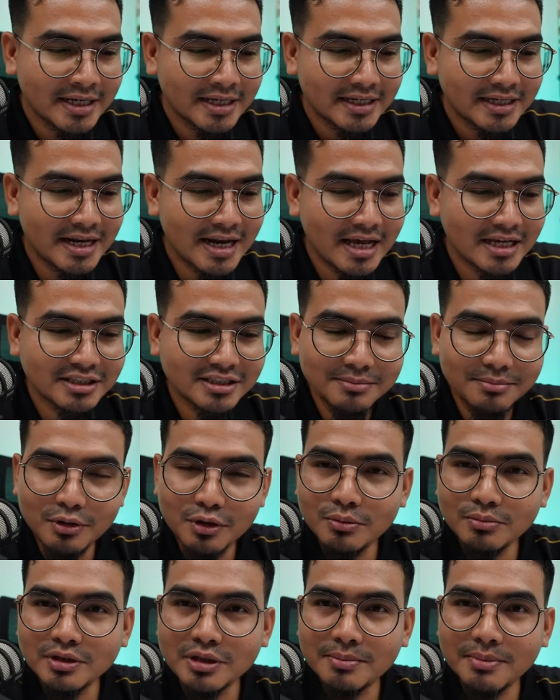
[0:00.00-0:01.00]
Nah,
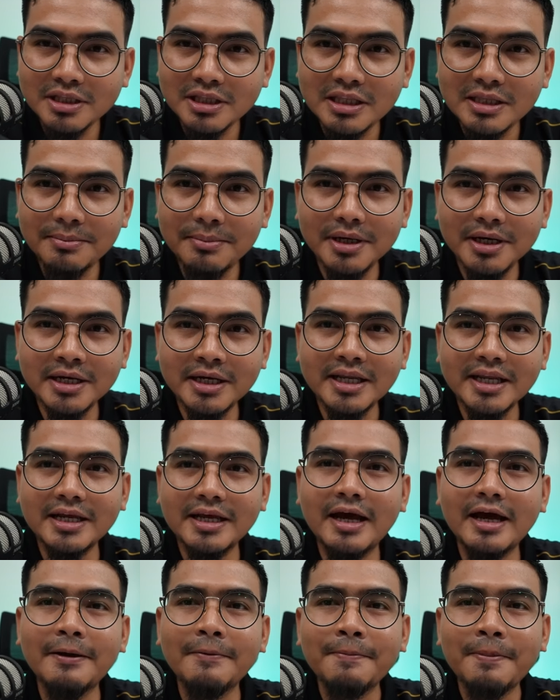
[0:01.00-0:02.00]
sebelum teman-teman
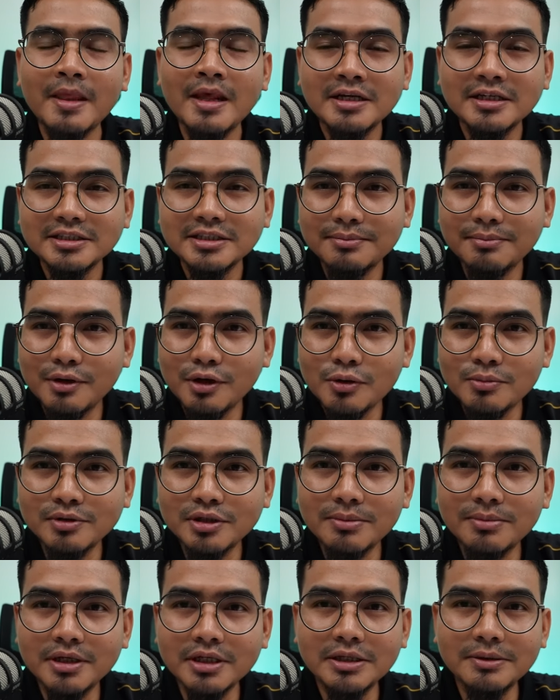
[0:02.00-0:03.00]
ya, sebelum
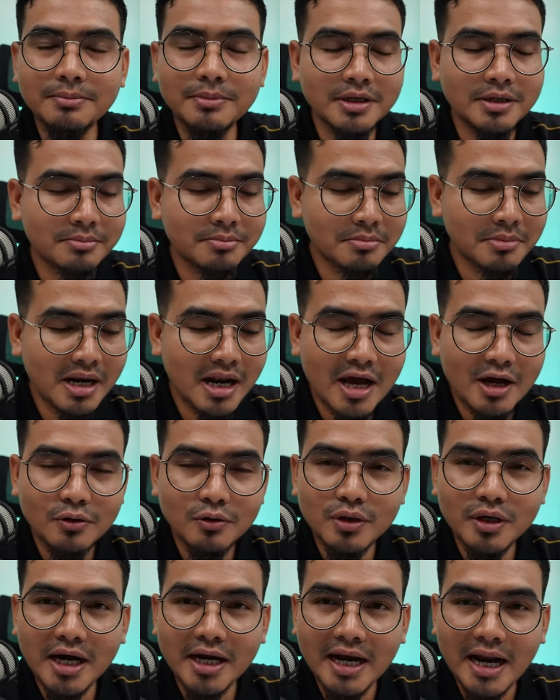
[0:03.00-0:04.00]
teman-teman
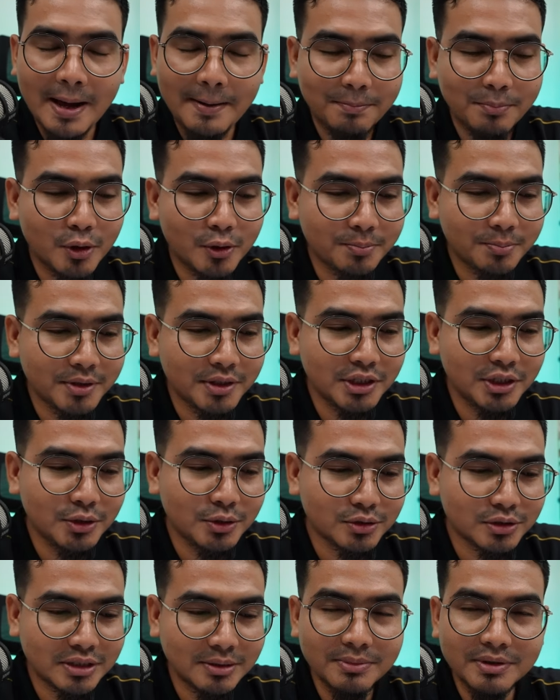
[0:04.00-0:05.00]
melakukan upload
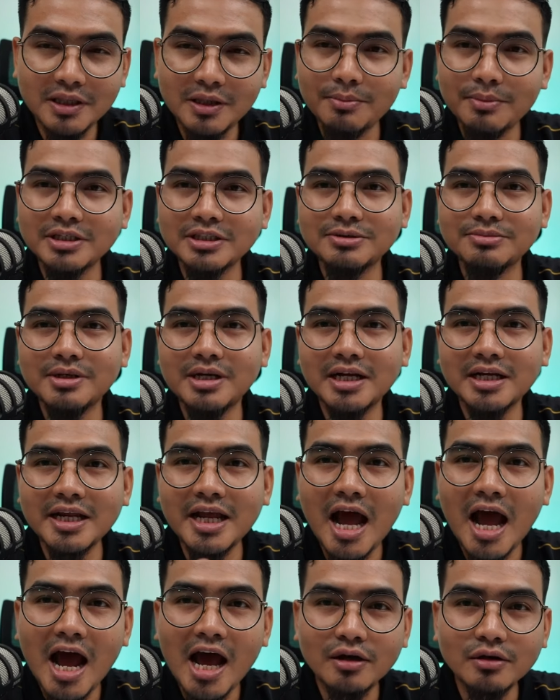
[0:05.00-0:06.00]
video, teman-teman sebenarnya
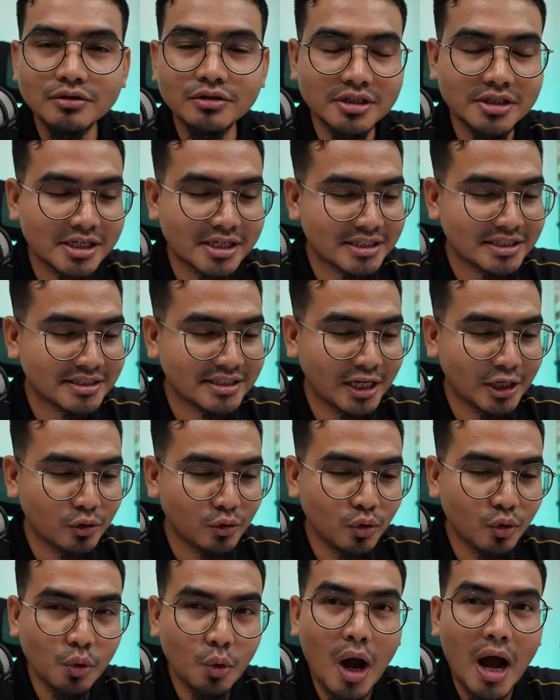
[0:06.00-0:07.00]
harus riset
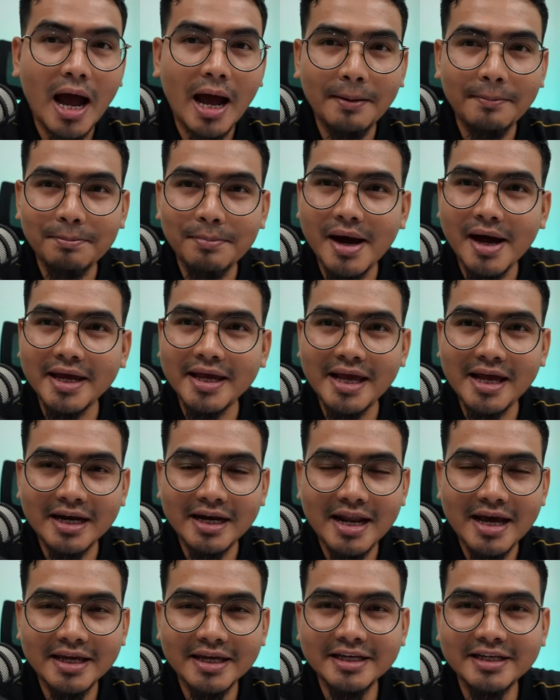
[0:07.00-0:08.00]
dulu apa yang
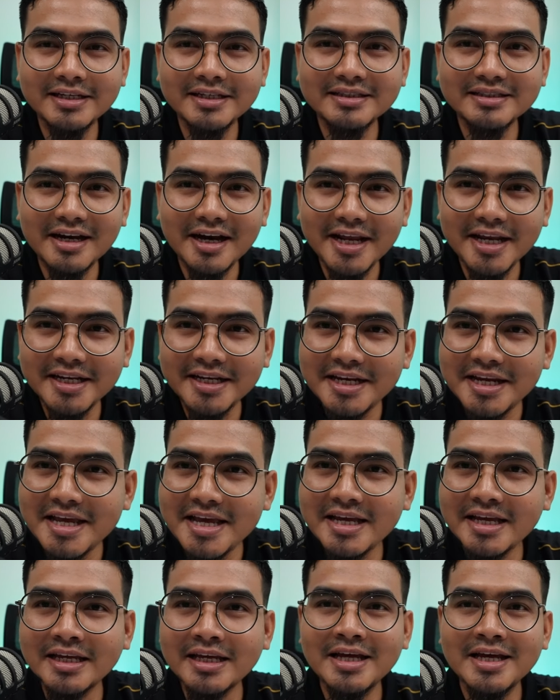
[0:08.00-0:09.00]
lagi
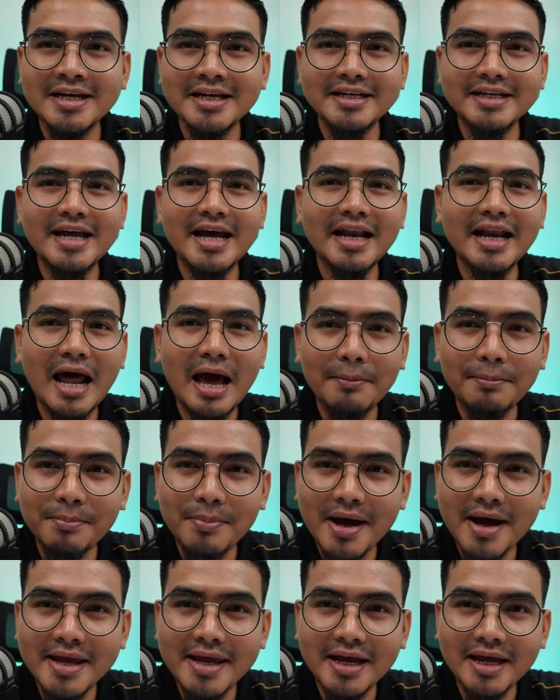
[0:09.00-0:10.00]
trending dan
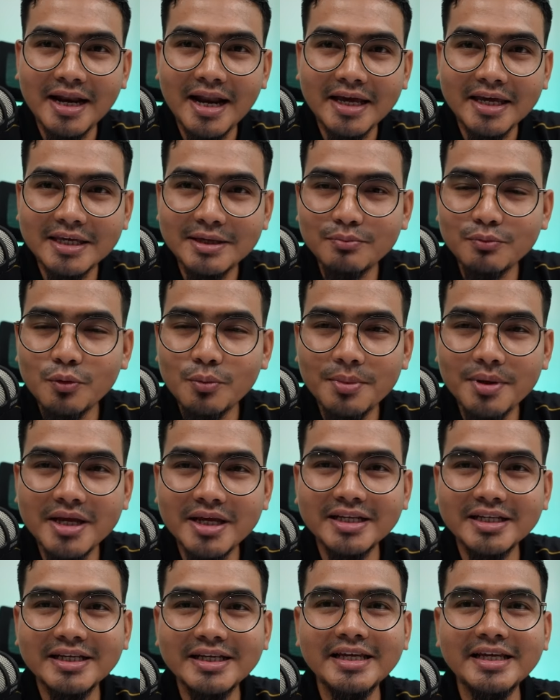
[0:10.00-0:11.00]
apa yang lagi
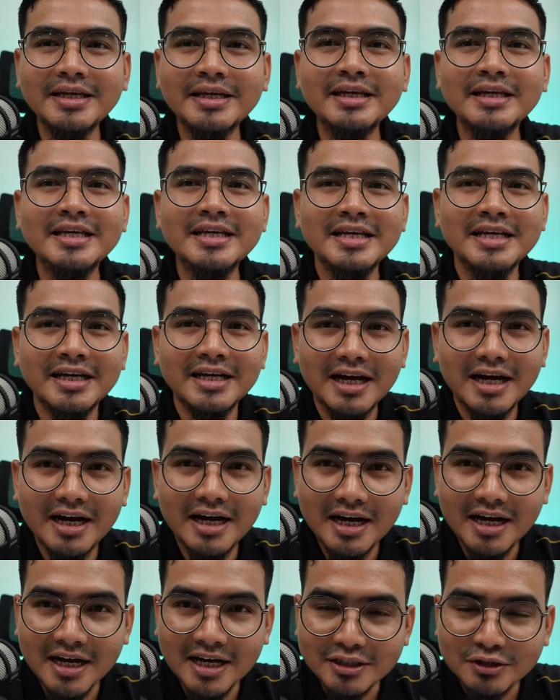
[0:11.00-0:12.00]
booming di
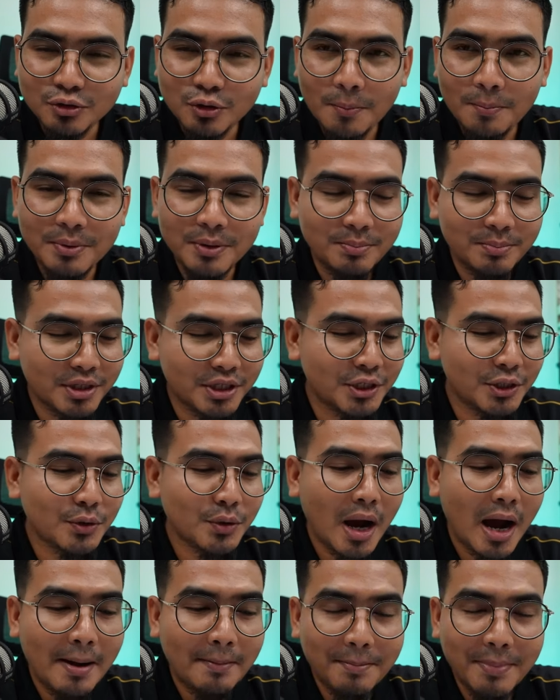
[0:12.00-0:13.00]
Eh, Shopee
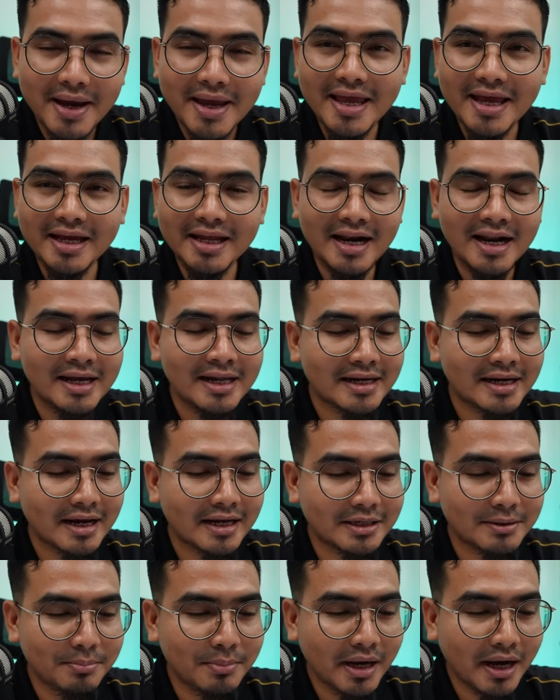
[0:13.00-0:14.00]
video apa yang
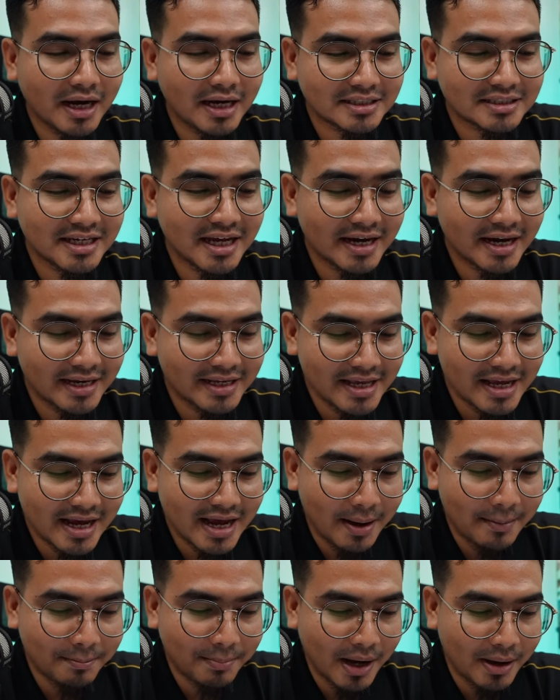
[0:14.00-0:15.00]
lagi viral caranya
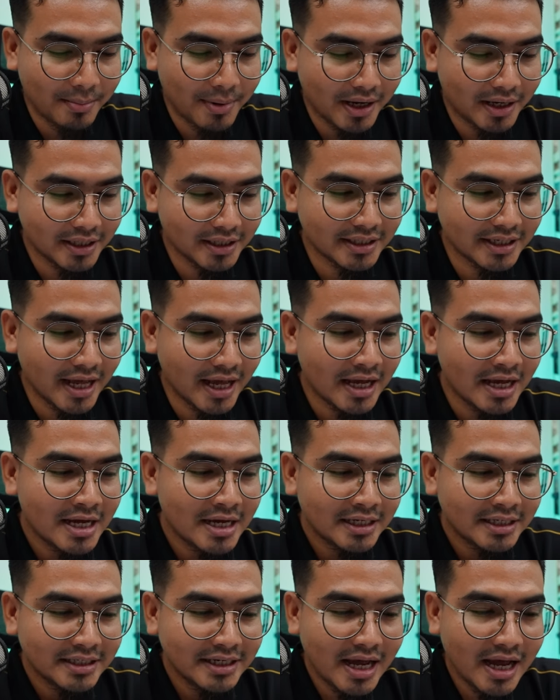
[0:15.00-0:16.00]
gampang banget ya
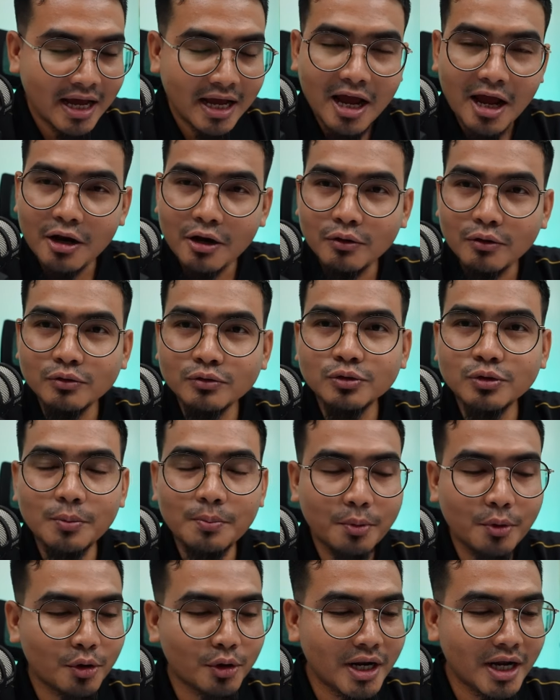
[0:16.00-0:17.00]
nah kalau untuk
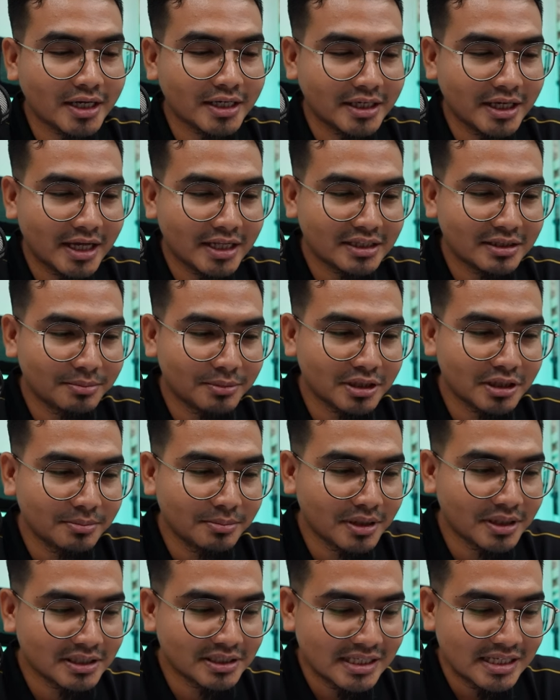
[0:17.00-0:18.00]
produknya
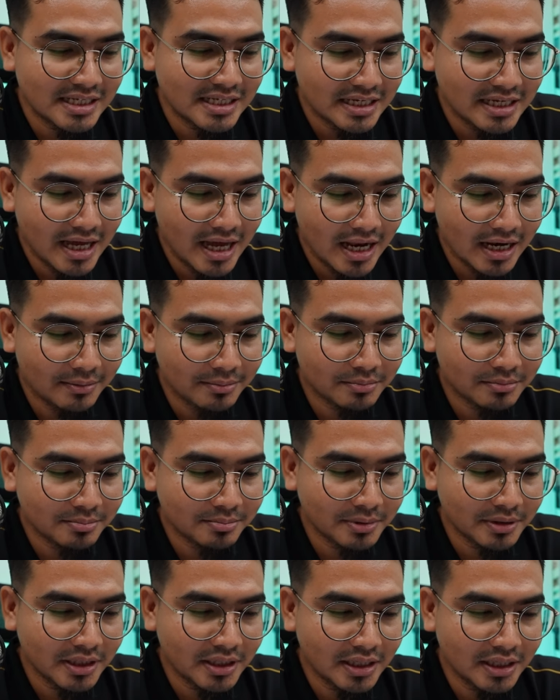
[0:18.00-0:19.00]
teman-teman tinggal
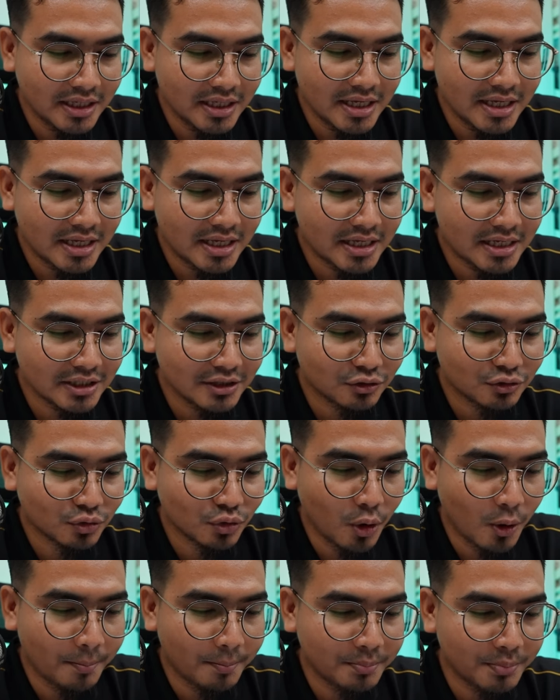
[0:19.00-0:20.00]
pilih ke
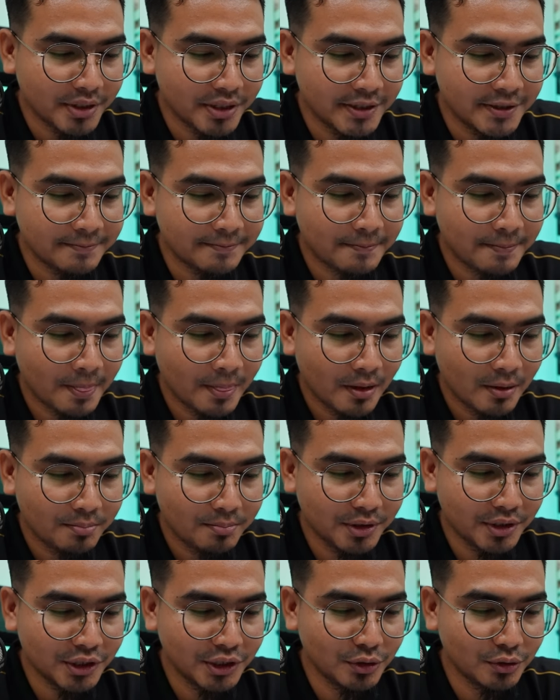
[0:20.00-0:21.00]
Shopee
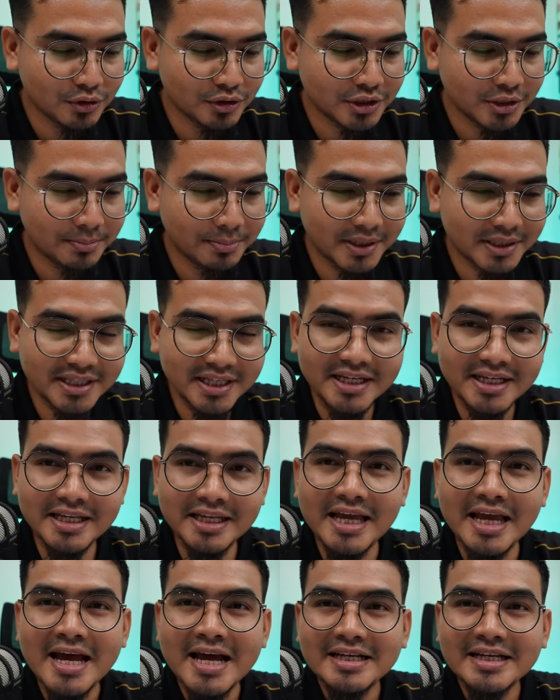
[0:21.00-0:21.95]
video seperti ini.